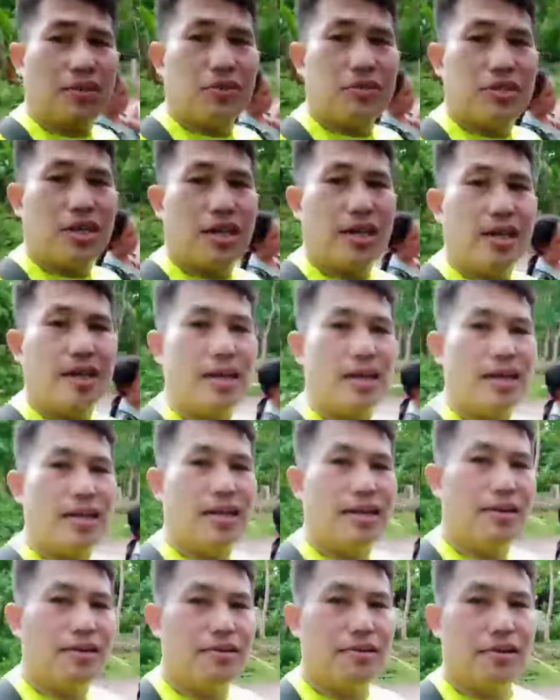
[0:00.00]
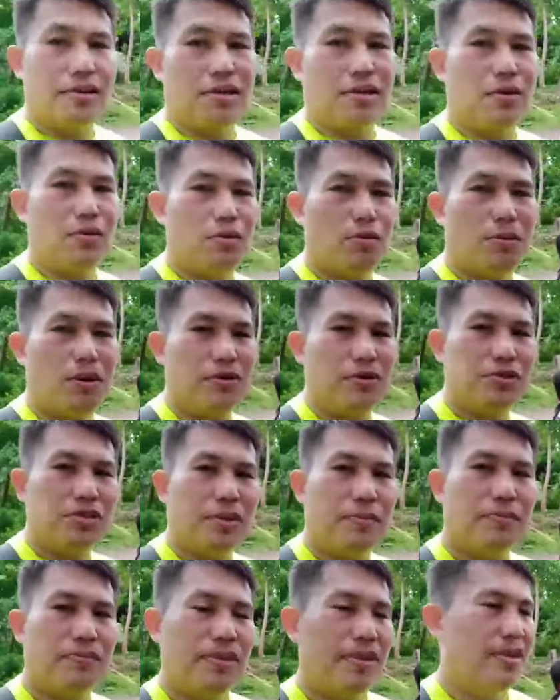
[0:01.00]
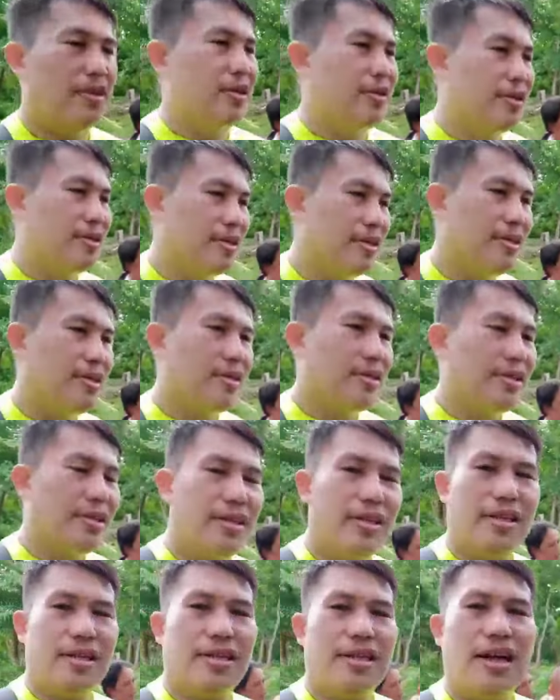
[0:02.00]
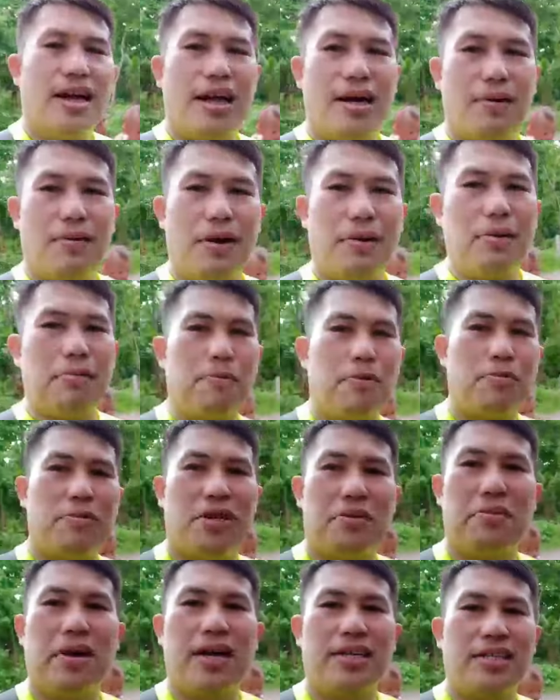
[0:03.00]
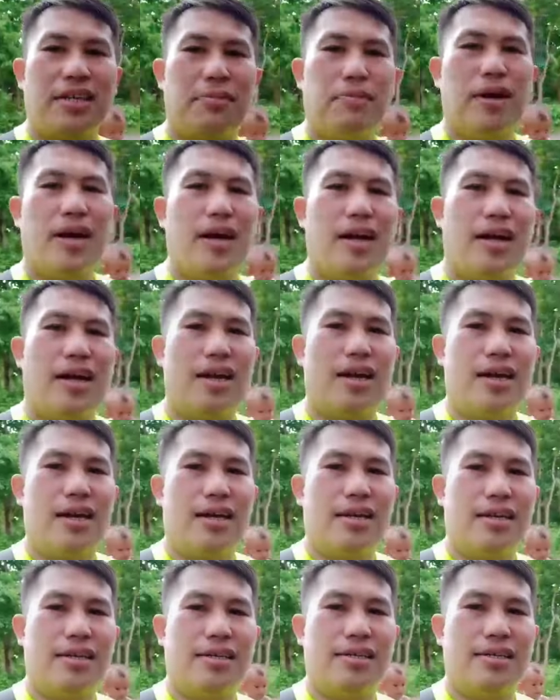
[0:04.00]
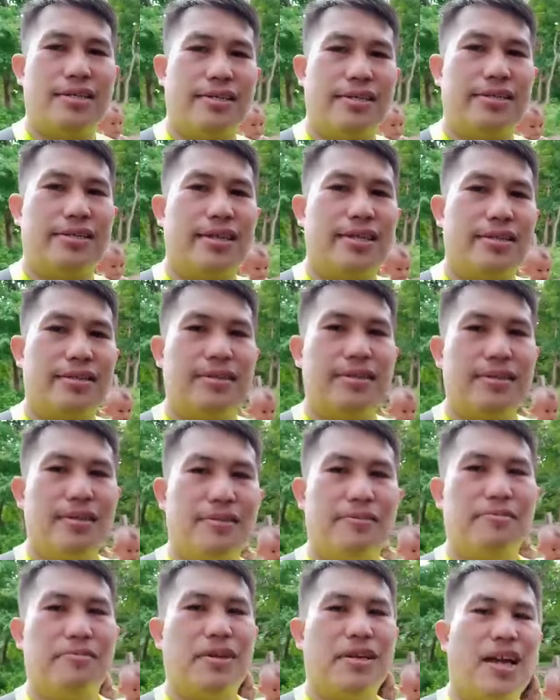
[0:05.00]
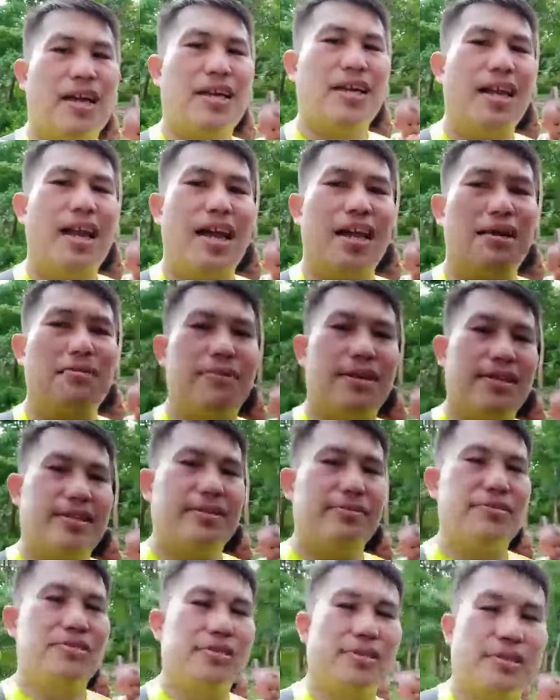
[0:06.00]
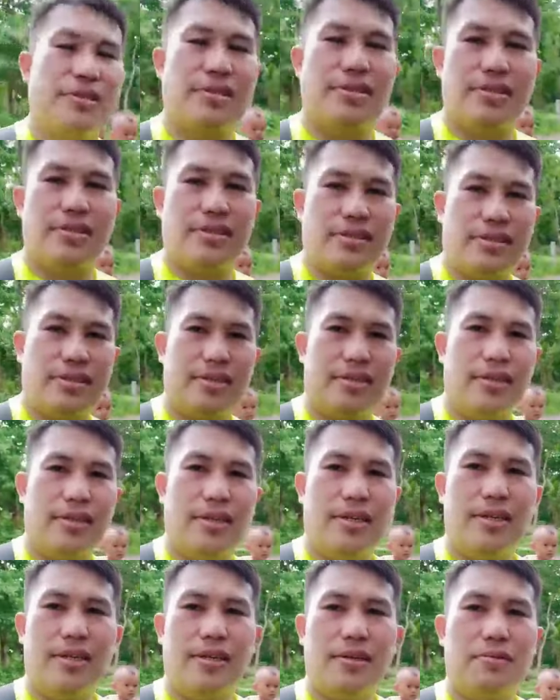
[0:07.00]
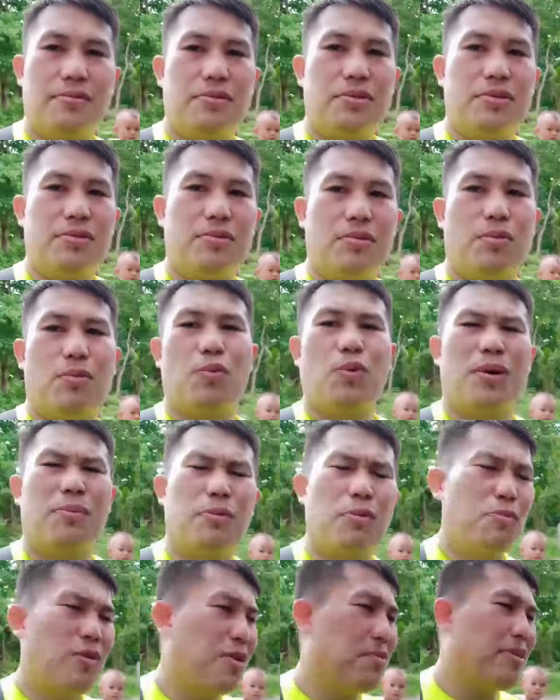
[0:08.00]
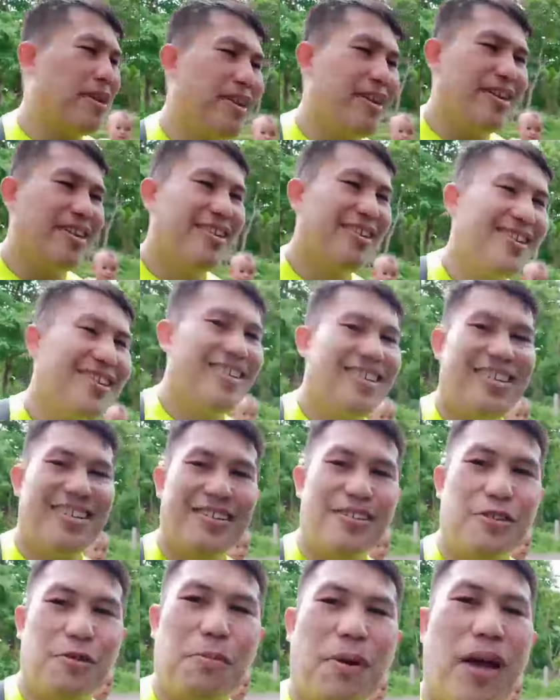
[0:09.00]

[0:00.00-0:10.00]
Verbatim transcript: ko siya rin nag ano, umausap. And ah, wala may problema kasi mag magkakilala man tapos oh. yung wala problema yan. So